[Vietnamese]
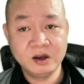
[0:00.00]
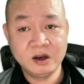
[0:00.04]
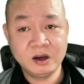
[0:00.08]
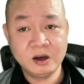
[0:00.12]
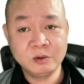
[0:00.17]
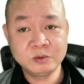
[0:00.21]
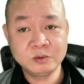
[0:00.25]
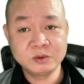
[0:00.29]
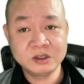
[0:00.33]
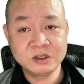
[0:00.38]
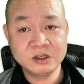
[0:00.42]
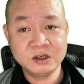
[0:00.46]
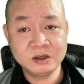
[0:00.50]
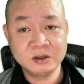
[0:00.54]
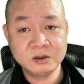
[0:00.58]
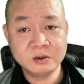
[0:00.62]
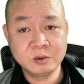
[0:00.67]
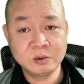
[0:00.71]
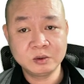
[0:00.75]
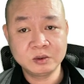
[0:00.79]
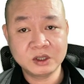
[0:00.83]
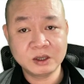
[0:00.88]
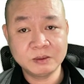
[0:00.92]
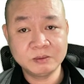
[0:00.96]
Ông Dương
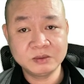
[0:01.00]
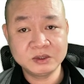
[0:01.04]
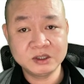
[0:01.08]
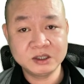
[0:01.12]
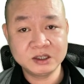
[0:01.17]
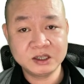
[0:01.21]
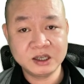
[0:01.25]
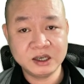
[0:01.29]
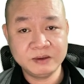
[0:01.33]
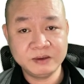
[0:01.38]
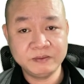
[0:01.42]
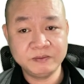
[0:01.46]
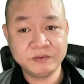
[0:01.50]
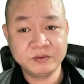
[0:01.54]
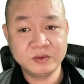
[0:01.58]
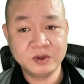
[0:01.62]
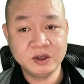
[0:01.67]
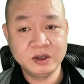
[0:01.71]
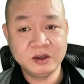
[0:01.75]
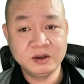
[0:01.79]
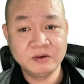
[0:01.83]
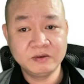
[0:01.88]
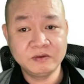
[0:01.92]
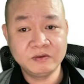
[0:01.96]
cũng tâm sự thêm,
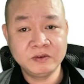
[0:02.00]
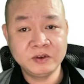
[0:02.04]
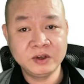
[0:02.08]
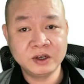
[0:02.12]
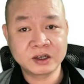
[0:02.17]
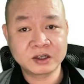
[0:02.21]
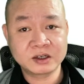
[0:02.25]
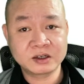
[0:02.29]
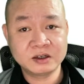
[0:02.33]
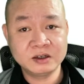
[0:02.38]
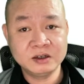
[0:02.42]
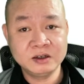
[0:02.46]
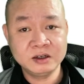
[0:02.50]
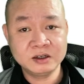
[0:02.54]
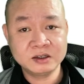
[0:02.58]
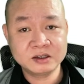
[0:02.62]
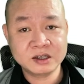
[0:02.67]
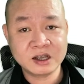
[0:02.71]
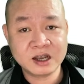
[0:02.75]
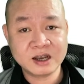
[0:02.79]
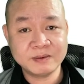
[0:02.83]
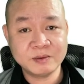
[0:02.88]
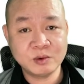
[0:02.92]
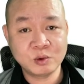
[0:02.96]
việc đưa
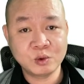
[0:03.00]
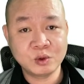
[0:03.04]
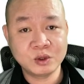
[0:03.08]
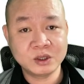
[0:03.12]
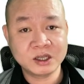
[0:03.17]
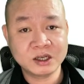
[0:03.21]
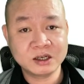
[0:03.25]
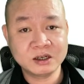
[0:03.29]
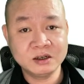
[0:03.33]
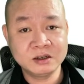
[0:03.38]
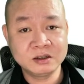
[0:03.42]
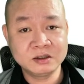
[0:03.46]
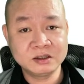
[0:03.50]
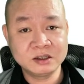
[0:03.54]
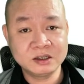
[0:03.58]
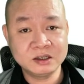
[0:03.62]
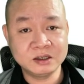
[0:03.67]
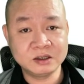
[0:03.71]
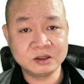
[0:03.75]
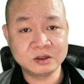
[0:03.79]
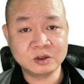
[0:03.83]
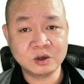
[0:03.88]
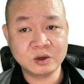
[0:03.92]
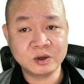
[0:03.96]
ra Bộ Quy tắc ứng
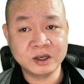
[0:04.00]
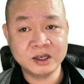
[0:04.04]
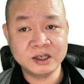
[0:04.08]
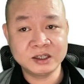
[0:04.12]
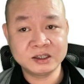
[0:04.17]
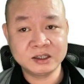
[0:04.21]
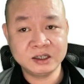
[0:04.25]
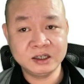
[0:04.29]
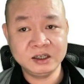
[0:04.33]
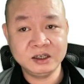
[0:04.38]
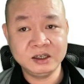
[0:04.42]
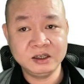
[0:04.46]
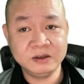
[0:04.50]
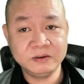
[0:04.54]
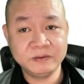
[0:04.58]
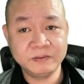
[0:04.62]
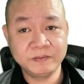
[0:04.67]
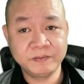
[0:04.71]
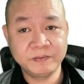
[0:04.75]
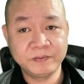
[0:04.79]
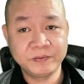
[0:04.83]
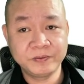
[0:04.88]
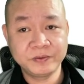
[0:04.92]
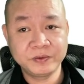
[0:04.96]
xử cho nghệ sĩ
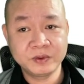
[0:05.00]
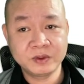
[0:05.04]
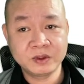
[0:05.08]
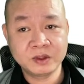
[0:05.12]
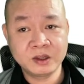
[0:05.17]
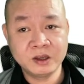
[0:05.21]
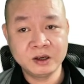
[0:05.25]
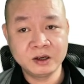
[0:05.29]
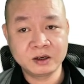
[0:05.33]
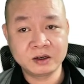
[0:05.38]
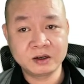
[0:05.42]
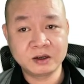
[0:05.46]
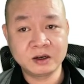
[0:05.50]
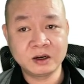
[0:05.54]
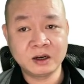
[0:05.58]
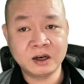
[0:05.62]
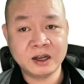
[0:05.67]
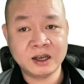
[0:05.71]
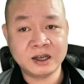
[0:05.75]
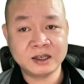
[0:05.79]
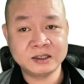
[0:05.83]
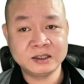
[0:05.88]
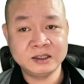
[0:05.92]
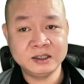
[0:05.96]
thực
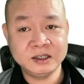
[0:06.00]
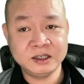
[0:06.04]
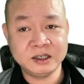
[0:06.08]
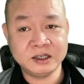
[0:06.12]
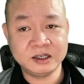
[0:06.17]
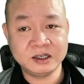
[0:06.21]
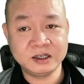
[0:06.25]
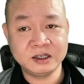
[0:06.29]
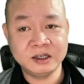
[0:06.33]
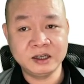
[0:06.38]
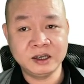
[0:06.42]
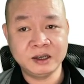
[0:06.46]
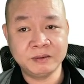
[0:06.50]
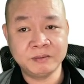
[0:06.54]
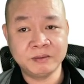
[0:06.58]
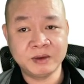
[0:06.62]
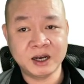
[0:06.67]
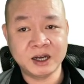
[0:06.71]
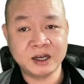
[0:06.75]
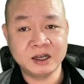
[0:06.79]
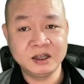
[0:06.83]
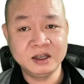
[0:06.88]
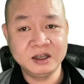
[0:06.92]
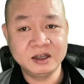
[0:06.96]
là chỉ để
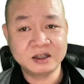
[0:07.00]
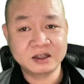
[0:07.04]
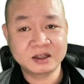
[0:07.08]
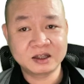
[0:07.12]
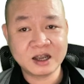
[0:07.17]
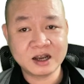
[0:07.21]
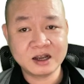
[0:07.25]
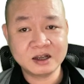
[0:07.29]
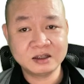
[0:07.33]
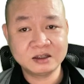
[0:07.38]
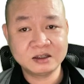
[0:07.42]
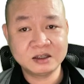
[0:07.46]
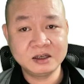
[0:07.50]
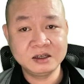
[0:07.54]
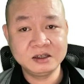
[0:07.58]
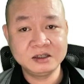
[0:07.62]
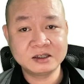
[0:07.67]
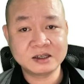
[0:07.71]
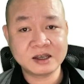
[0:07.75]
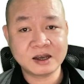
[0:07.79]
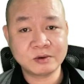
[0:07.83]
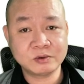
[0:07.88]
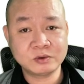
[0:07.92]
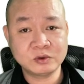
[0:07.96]
mà tăng tính
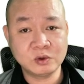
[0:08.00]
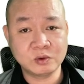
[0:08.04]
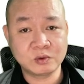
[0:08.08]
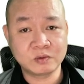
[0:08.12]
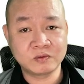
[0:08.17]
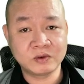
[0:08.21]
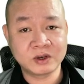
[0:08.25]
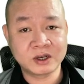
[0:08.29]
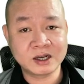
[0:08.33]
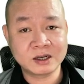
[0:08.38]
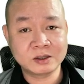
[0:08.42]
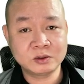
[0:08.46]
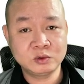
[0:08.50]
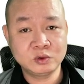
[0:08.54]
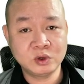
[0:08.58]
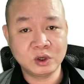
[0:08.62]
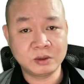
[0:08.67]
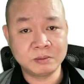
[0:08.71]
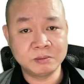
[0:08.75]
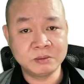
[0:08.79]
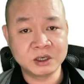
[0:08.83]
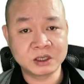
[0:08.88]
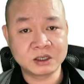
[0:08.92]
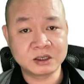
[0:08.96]
giáo dục về các
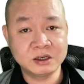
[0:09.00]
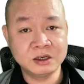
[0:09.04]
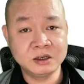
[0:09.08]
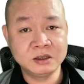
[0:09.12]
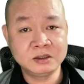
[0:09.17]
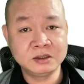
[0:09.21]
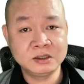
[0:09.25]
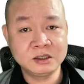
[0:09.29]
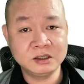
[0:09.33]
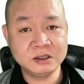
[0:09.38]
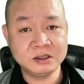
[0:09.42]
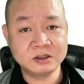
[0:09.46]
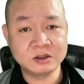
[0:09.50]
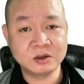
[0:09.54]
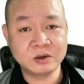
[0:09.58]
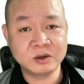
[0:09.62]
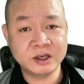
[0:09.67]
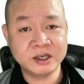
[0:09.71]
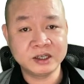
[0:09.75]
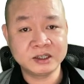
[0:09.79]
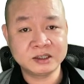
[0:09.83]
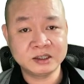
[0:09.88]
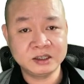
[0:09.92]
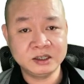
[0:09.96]
chuẩn mực ứng xử cho
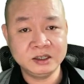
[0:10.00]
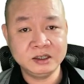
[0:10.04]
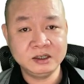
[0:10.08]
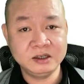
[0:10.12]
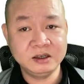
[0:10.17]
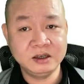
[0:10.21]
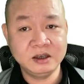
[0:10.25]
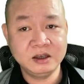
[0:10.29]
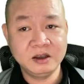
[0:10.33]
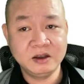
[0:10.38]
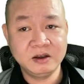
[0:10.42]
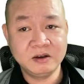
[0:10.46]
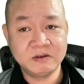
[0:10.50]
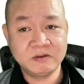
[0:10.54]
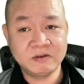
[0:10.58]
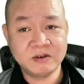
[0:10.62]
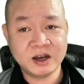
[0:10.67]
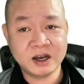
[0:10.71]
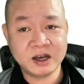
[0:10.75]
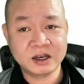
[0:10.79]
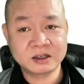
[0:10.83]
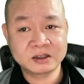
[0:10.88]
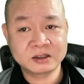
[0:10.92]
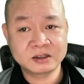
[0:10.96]
nghệ sĩ
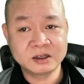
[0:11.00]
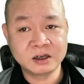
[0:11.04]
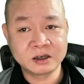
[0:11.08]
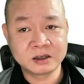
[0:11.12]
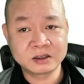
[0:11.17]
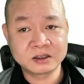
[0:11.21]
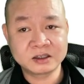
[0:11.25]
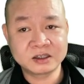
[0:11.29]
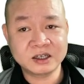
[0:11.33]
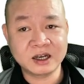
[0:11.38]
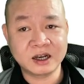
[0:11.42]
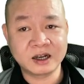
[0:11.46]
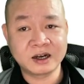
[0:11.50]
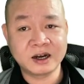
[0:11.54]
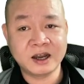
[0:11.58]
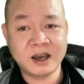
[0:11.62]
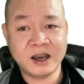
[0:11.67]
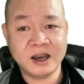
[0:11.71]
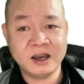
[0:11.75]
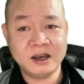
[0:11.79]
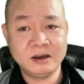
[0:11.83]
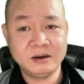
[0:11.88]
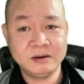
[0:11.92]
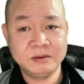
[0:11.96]
và cực chẳng
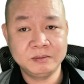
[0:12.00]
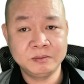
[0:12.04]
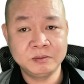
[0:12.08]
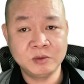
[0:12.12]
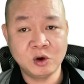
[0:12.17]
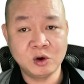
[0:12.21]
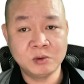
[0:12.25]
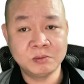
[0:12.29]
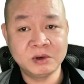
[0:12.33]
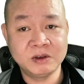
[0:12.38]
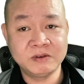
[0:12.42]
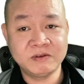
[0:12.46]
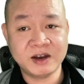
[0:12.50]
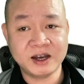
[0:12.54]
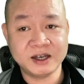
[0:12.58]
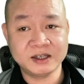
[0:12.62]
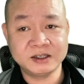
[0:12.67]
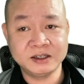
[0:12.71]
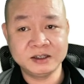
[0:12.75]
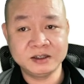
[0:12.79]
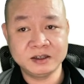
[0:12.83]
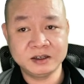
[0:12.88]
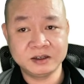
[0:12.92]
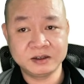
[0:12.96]
đã Bộ mới phải
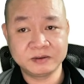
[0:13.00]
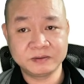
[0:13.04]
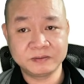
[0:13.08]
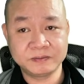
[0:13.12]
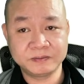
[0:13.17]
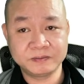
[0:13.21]
xây dựng.